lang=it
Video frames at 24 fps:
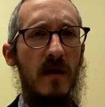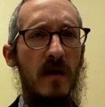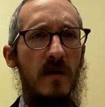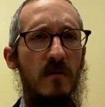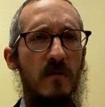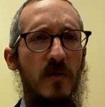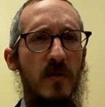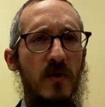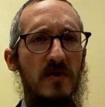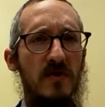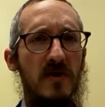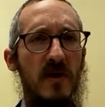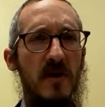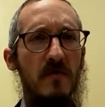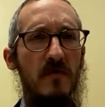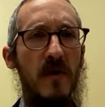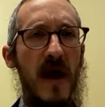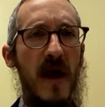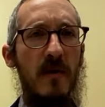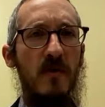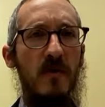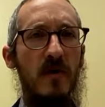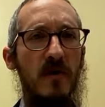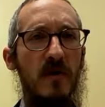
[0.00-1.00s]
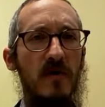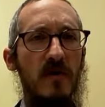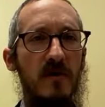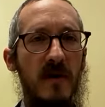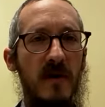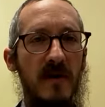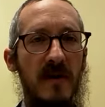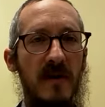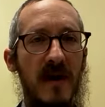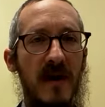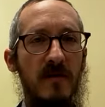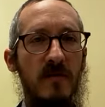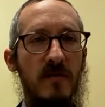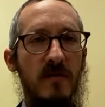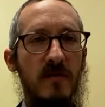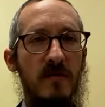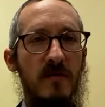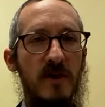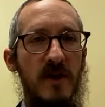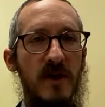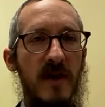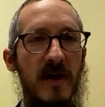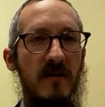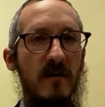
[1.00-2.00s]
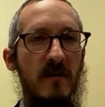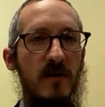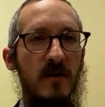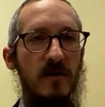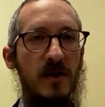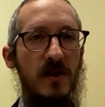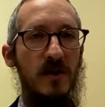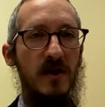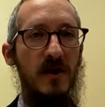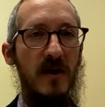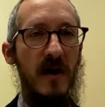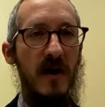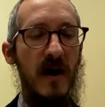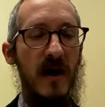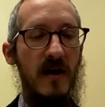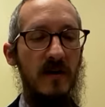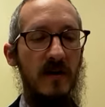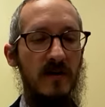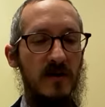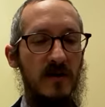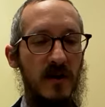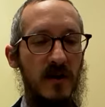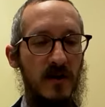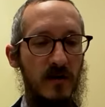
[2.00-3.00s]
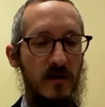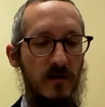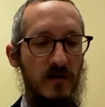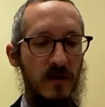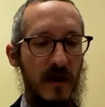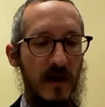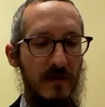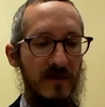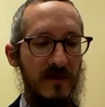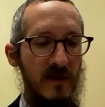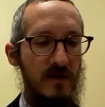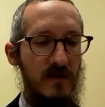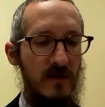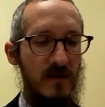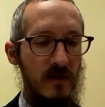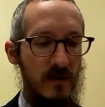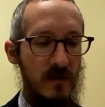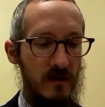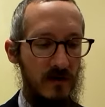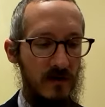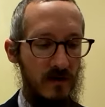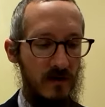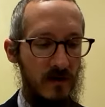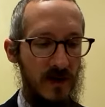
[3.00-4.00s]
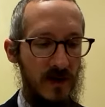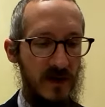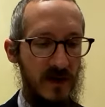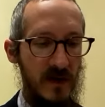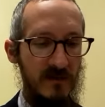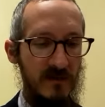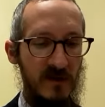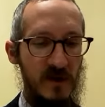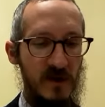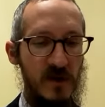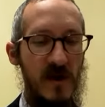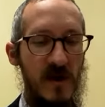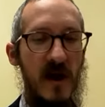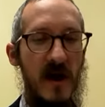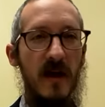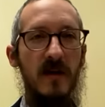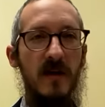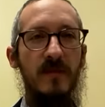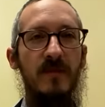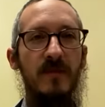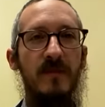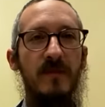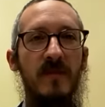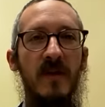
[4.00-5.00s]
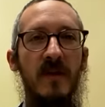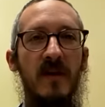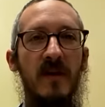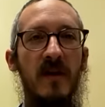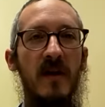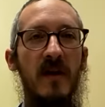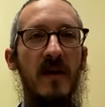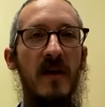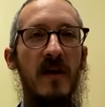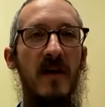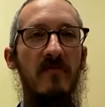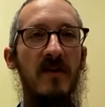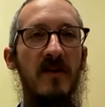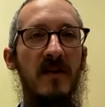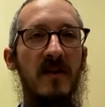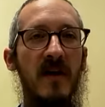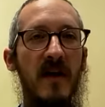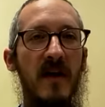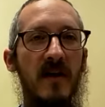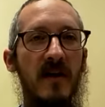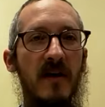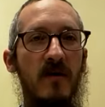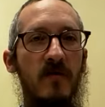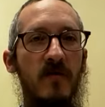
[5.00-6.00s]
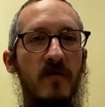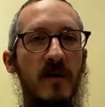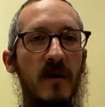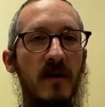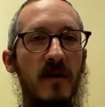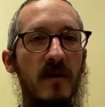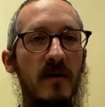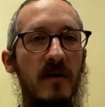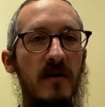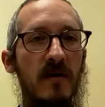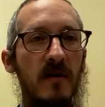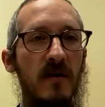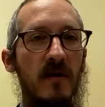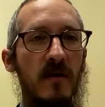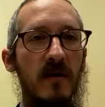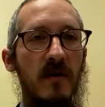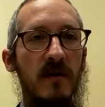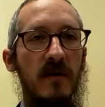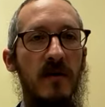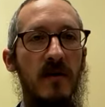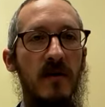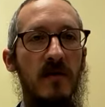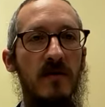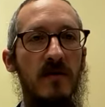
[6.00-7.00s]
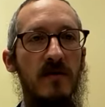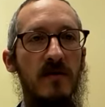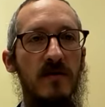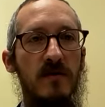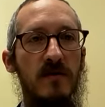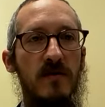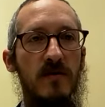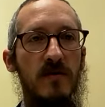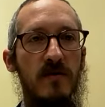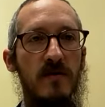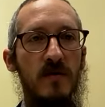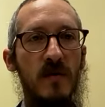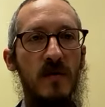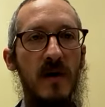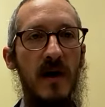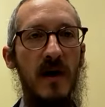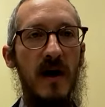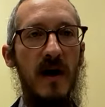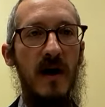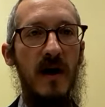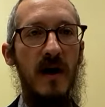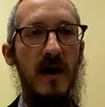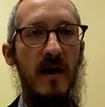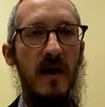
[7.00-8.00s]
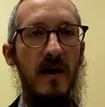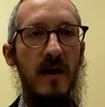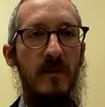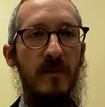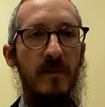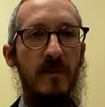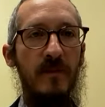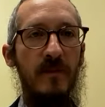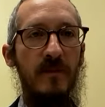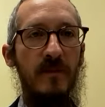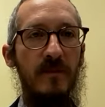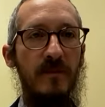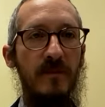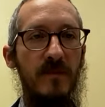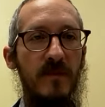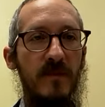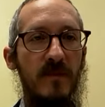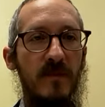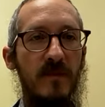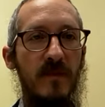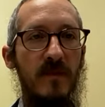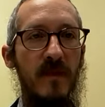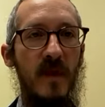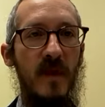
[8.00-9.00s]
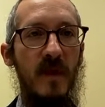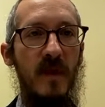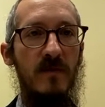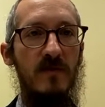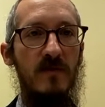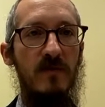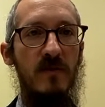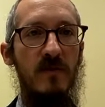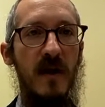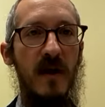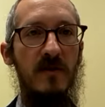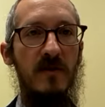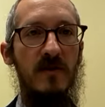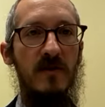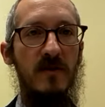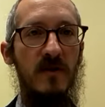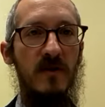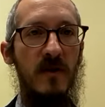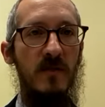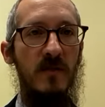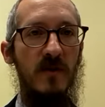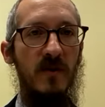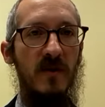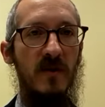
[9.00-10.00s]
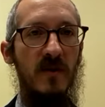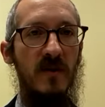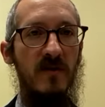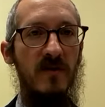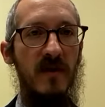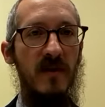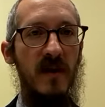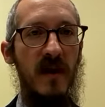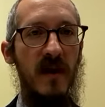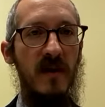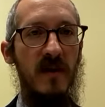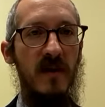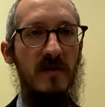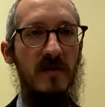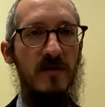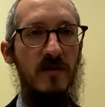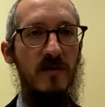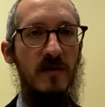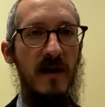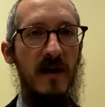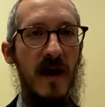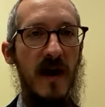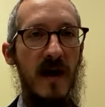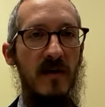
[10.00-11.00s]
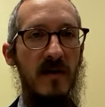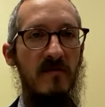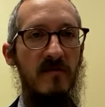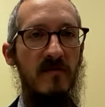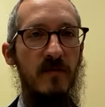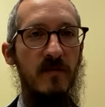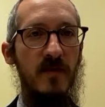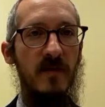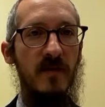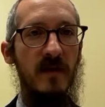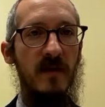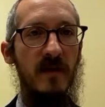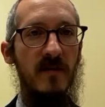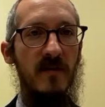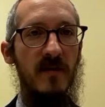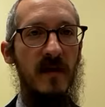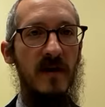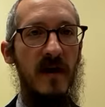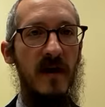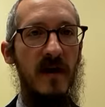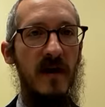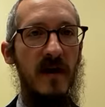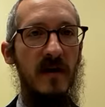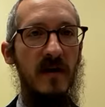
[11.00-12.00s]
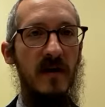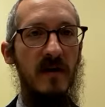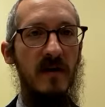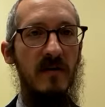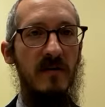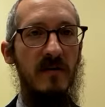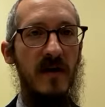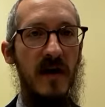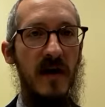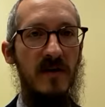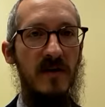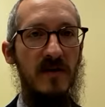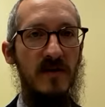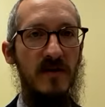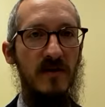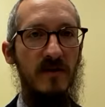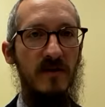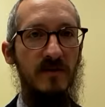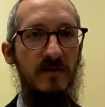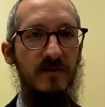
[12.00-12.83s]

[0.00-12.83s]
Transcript: Proseguiamo con il trattato di Mishnah di Rosh Hashanah, secondo capitolo, quinta Mishnah. E avete anche qui sulla, mm, sulla lezione, potete vedere sul live, potete vedere il testo